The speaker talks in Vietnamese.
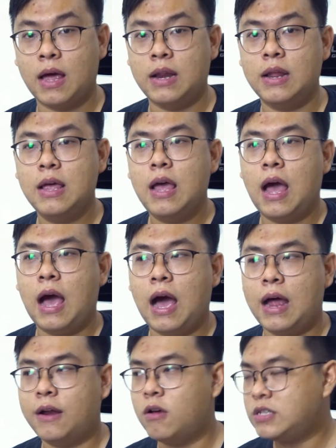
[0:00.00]
hình.
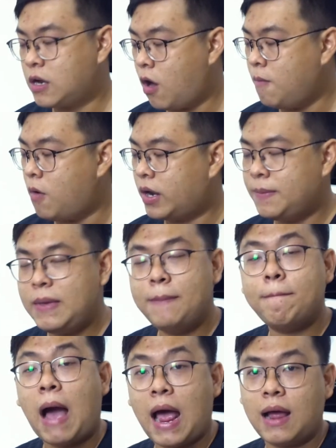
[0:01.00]
Nó sẽ có một cái
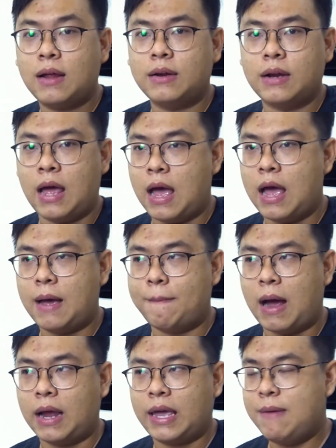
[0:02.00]
miếng bát
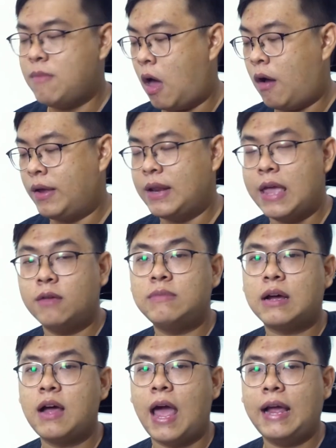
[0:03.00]
bằng kim loại để chúng
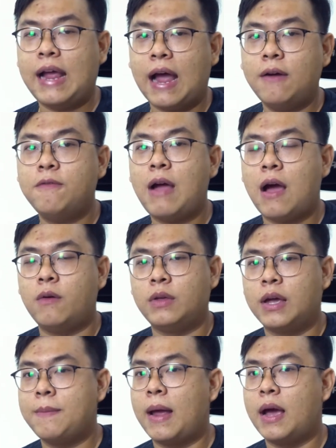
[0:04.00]
ta có thể gắn vào
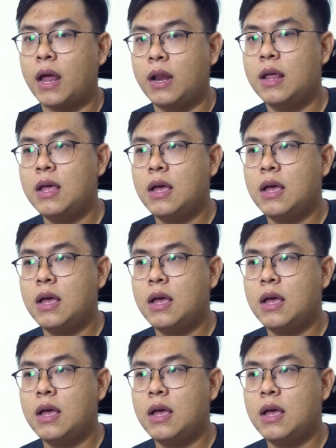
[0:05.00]
những cái màn hình.